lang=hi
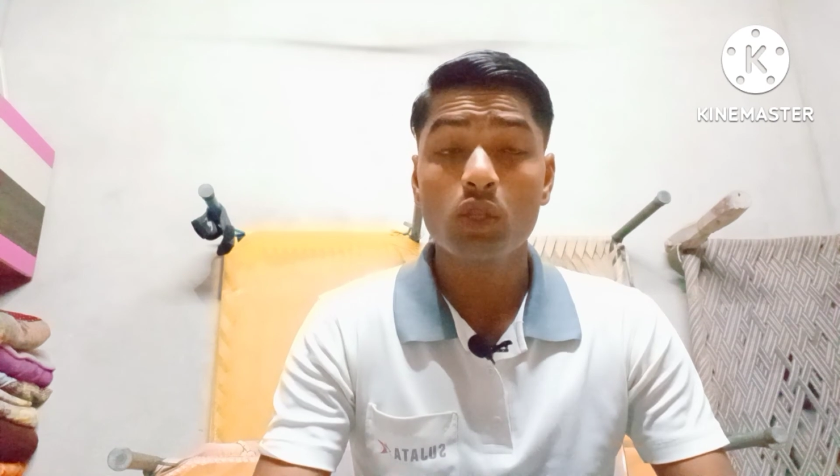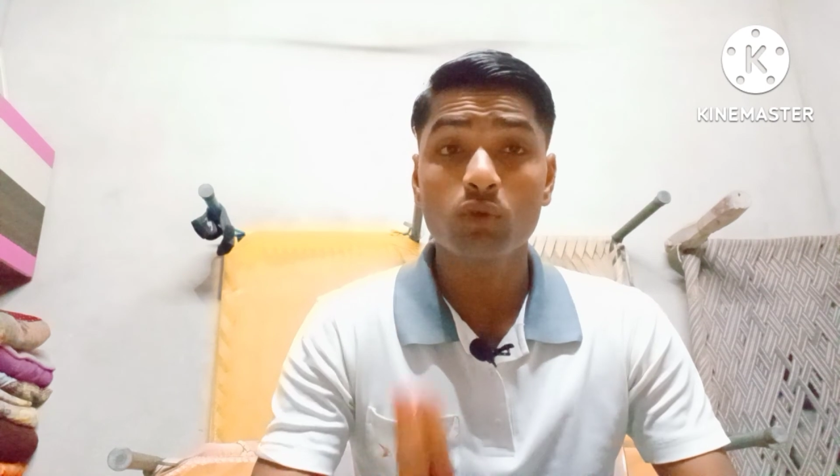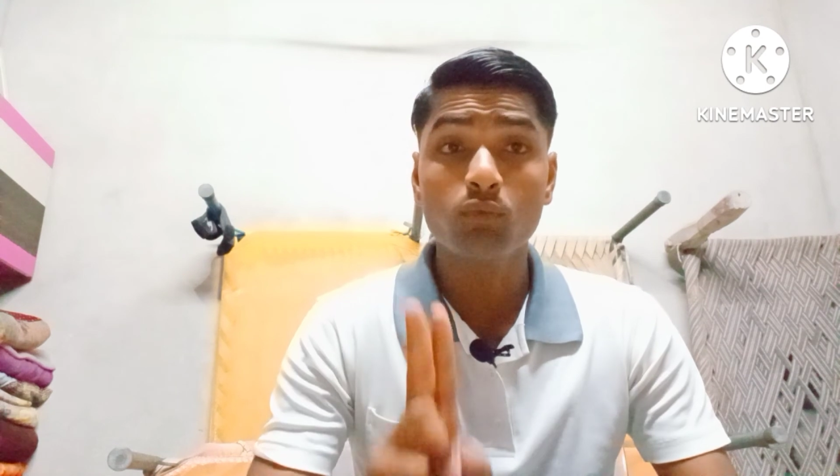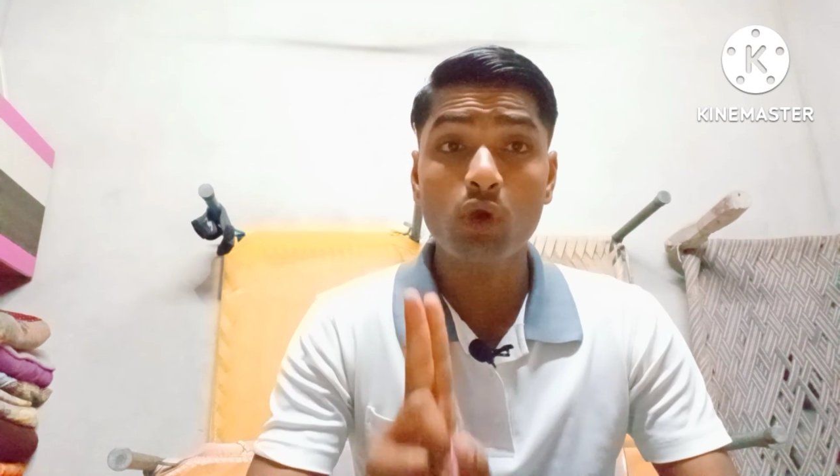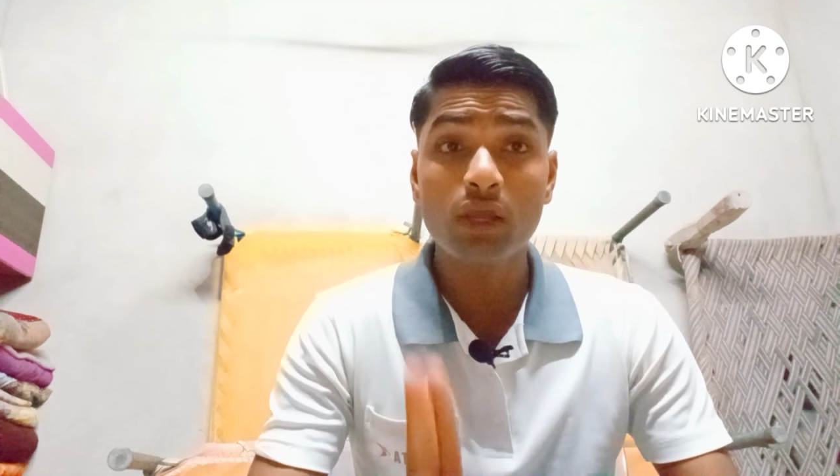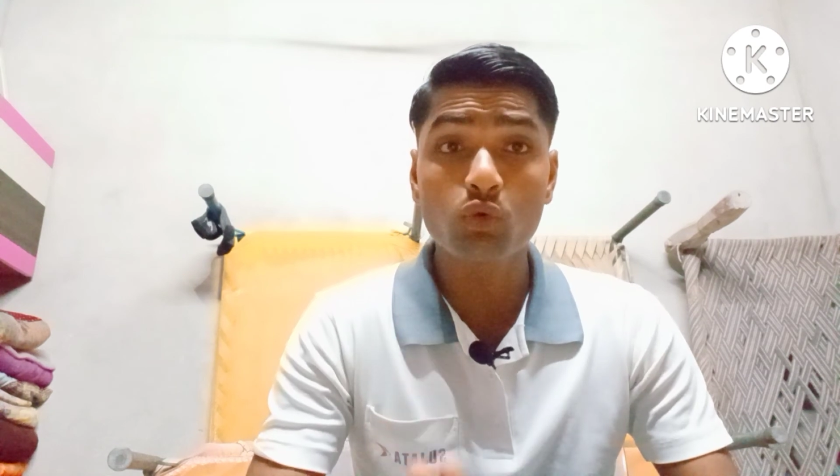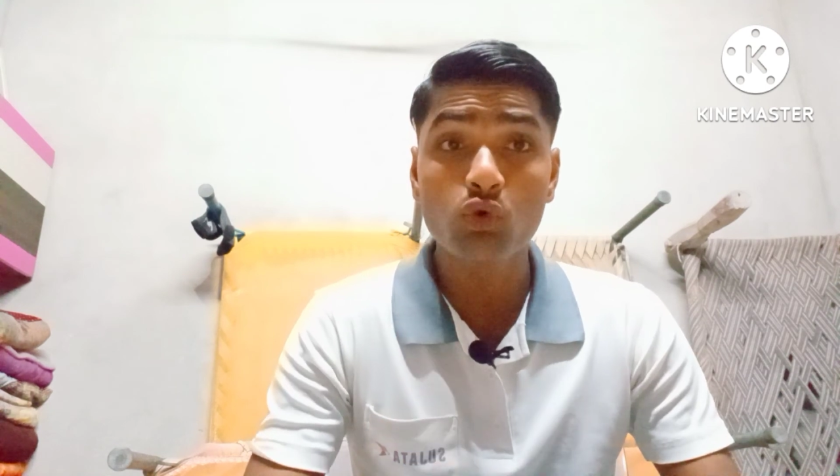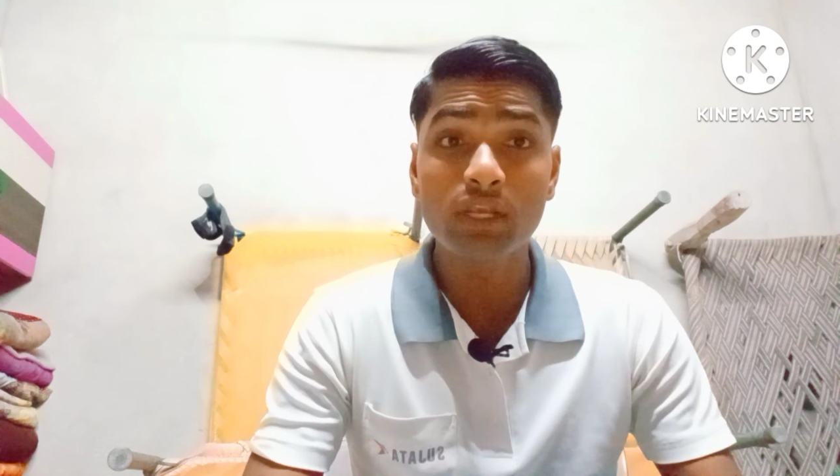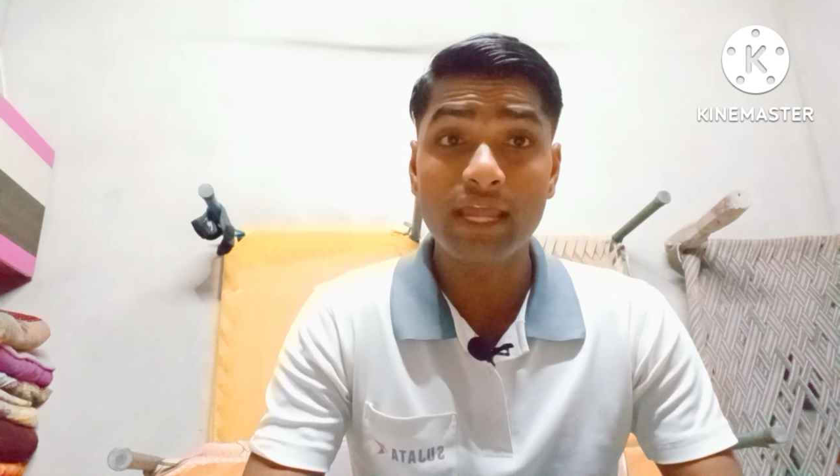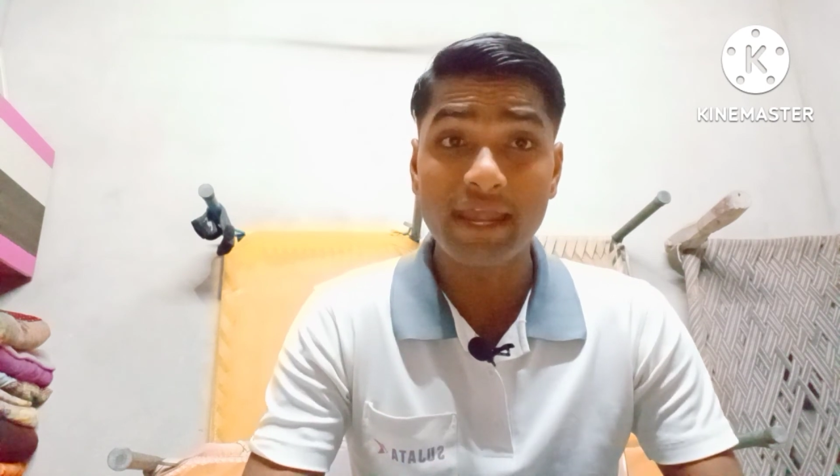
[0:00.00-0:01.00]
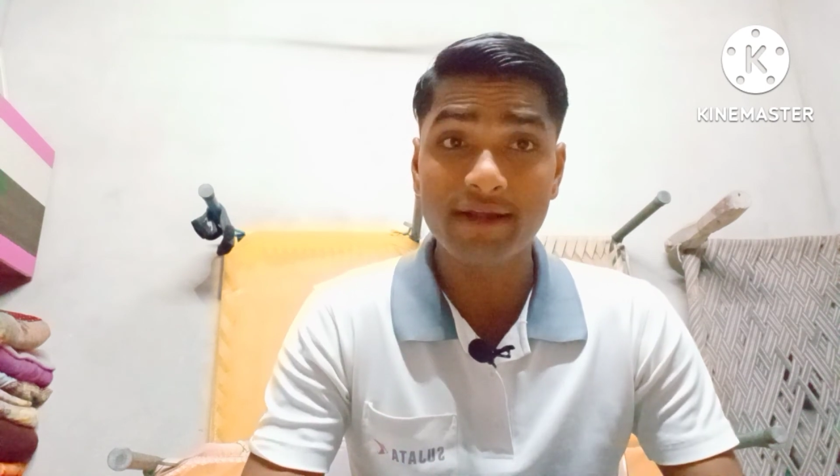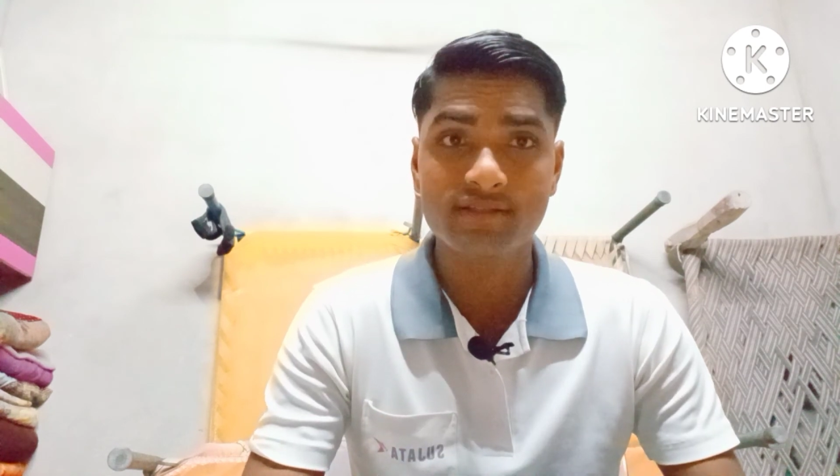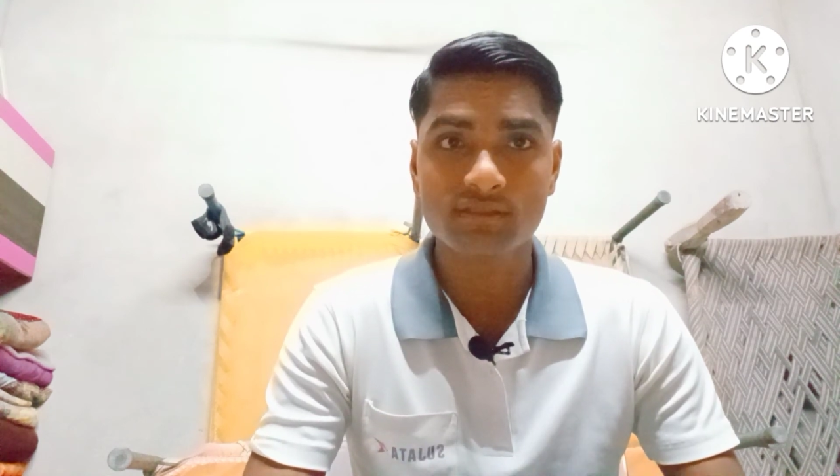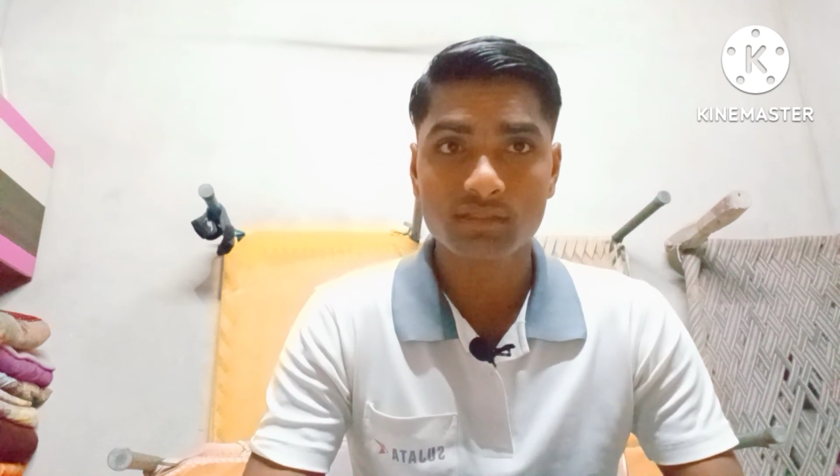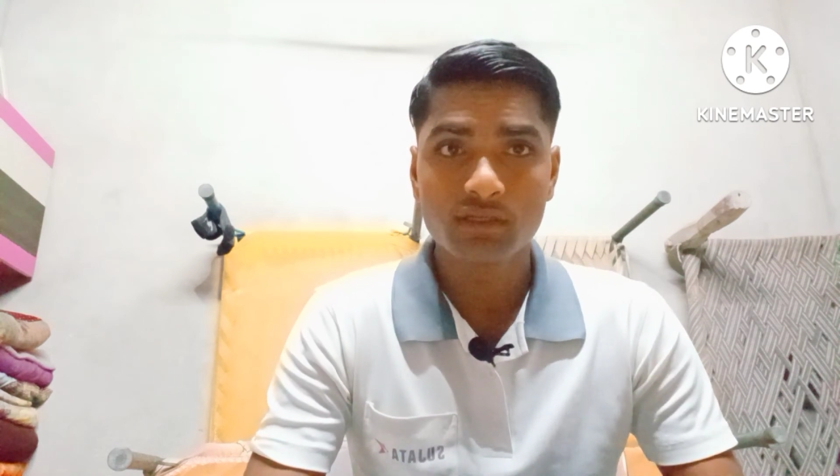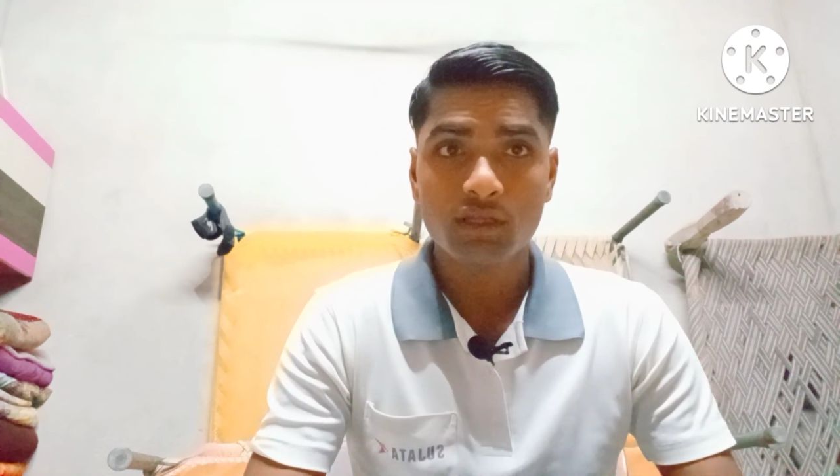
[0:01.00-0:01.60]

तो वो है गूगल एड्स